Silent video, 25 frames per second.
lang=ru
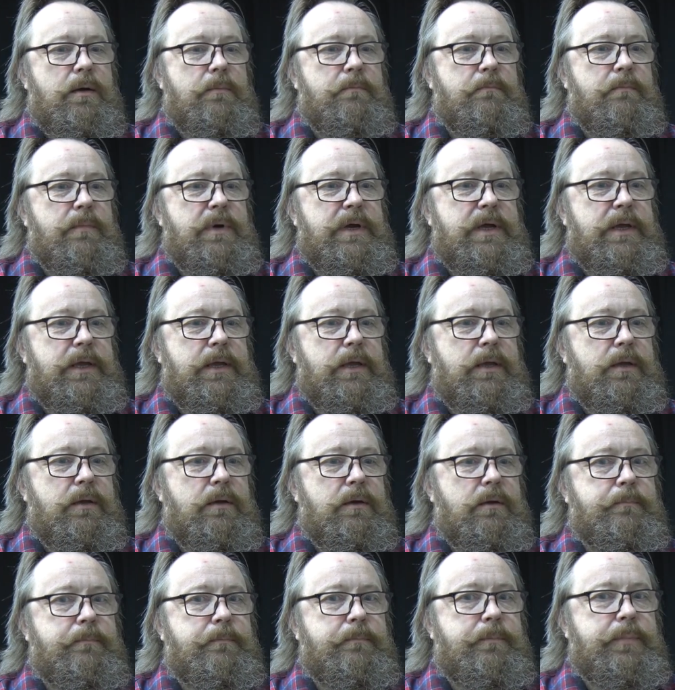Мы
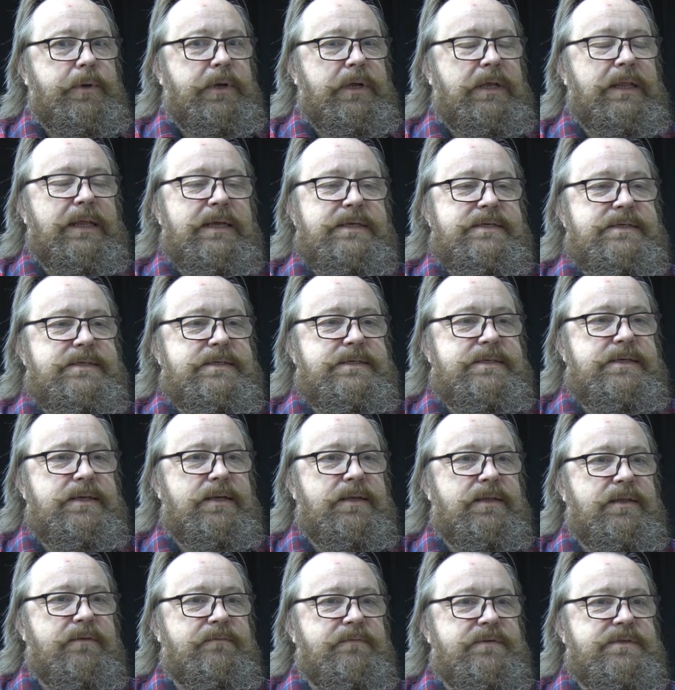
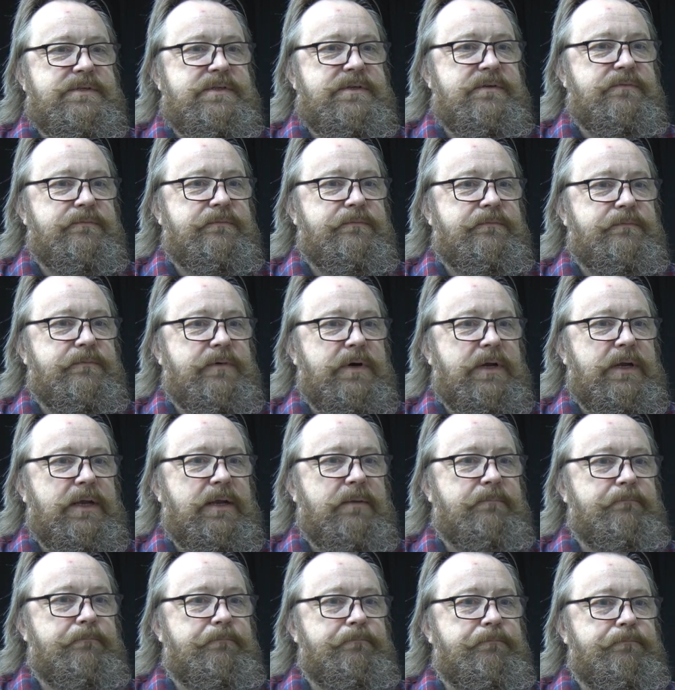пригласили на
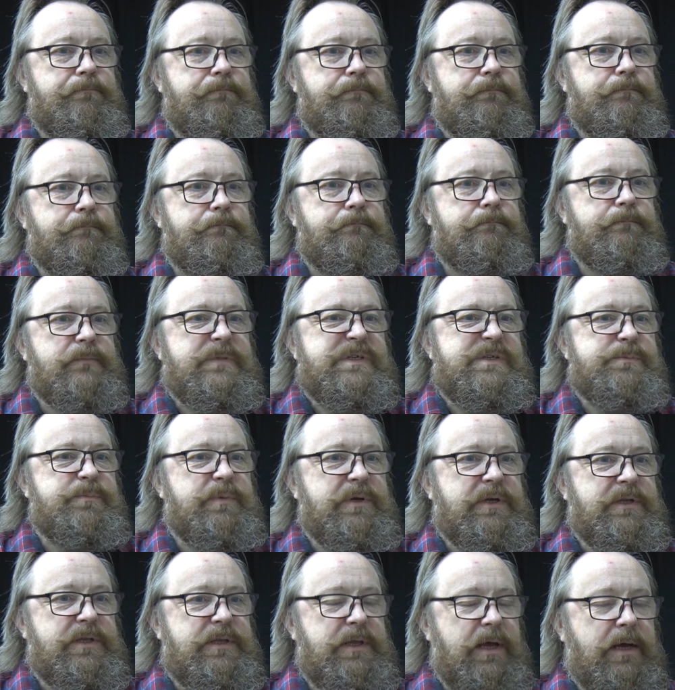фестиваль
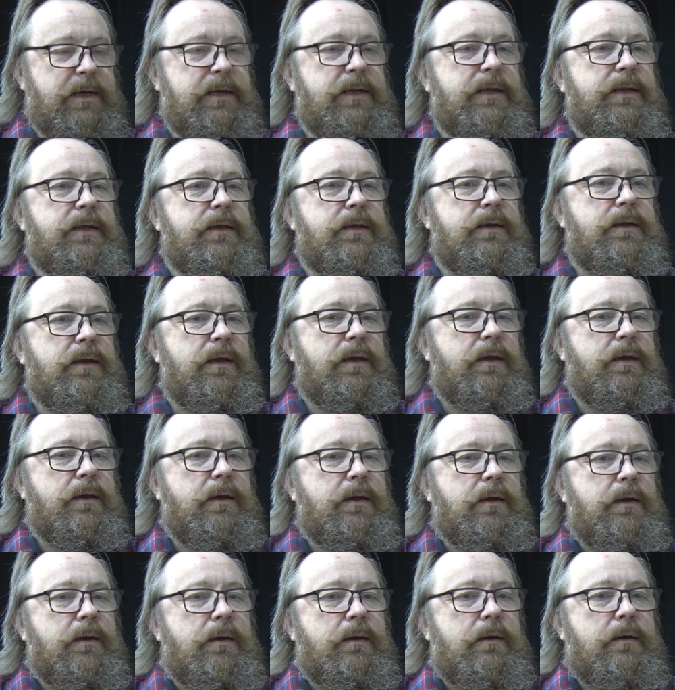спектакли,
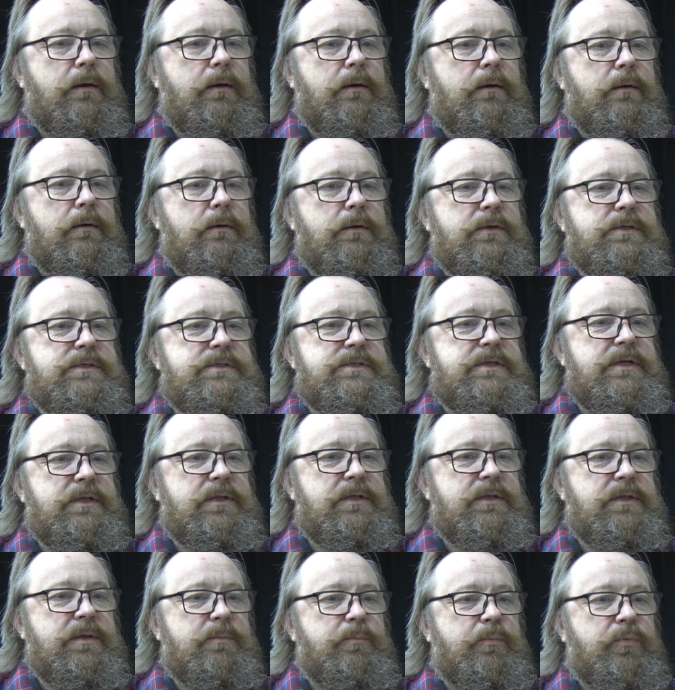а,
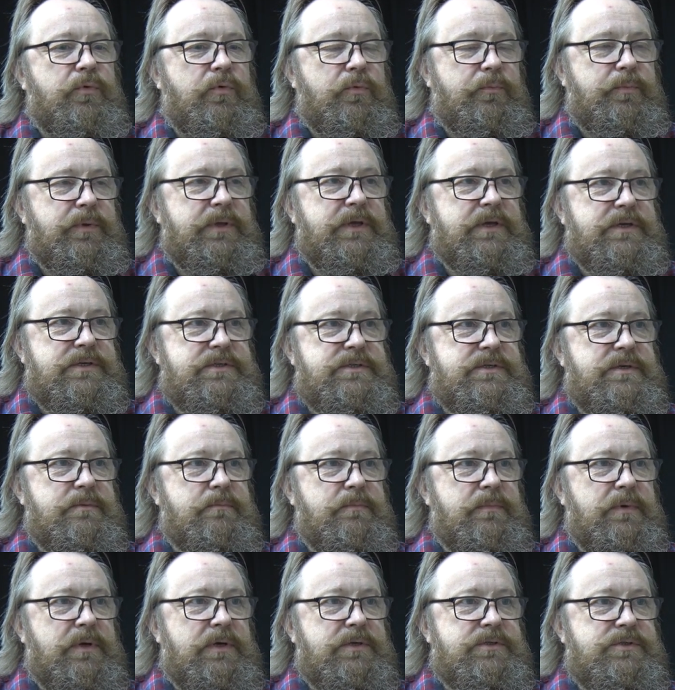сделанные по
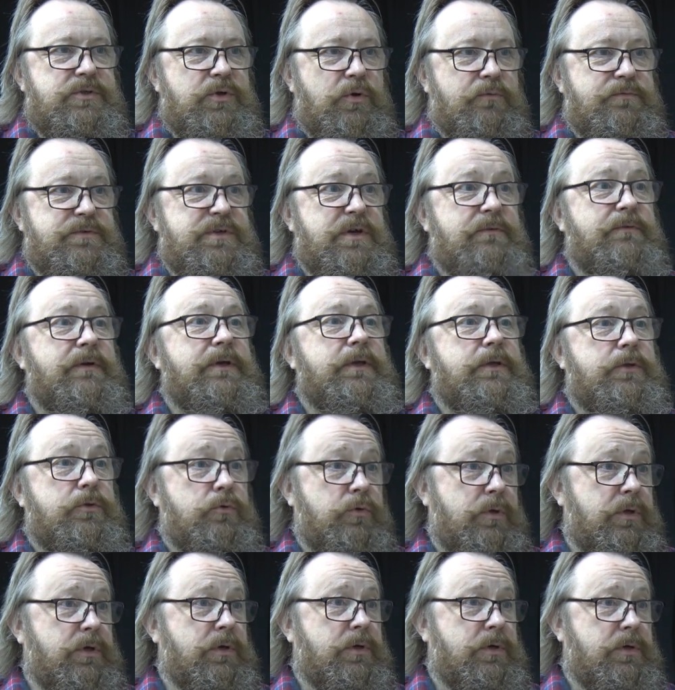пьесам Островского и
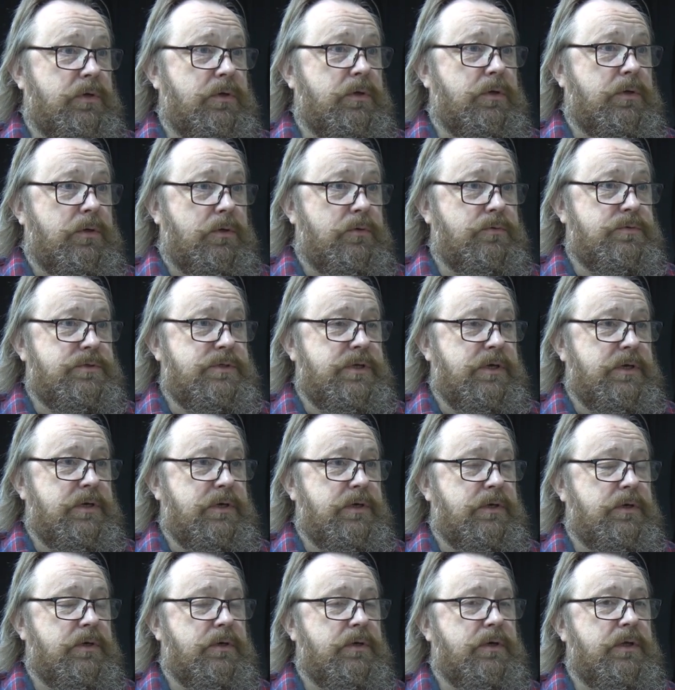других
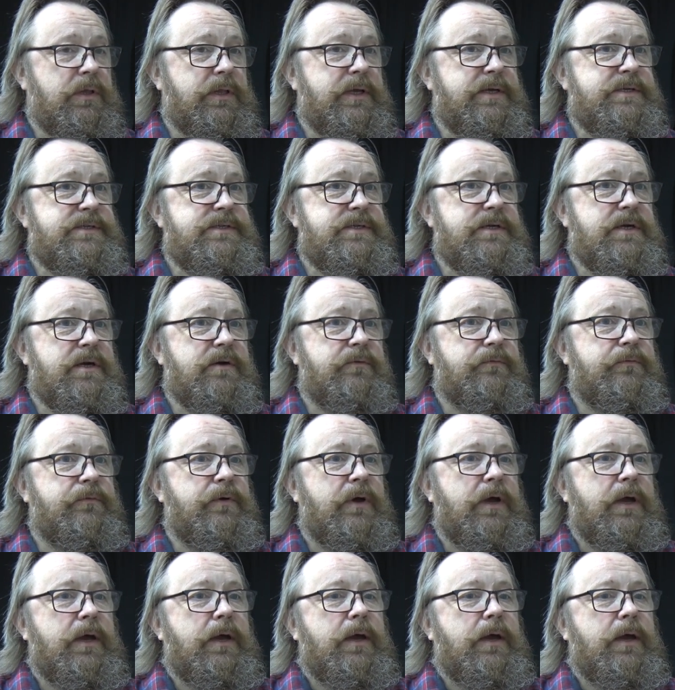русских классиков.